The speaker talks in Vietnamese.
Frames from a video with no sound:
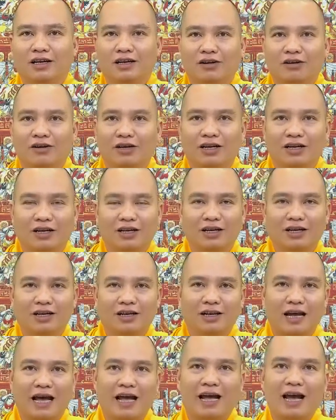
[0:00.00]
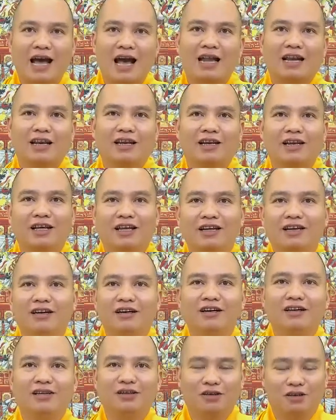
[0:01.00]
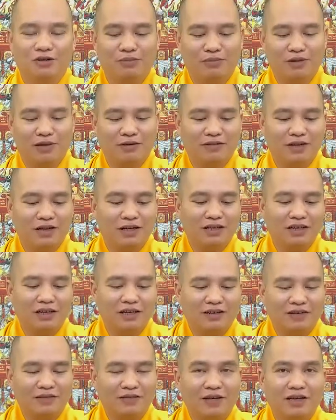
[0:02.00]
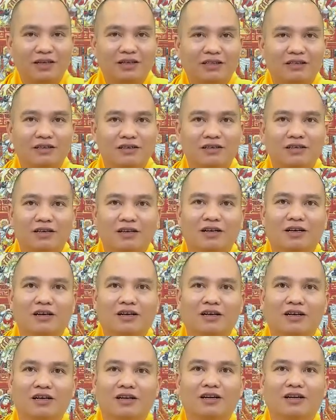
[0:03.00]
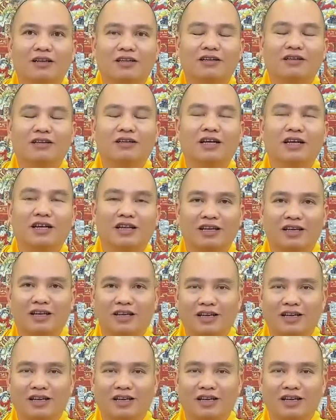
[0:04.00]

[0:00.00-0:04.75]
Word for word: gọi là đại hạn đến nơi rồi mà vẫn gì vẫn chưa chưa tỉnh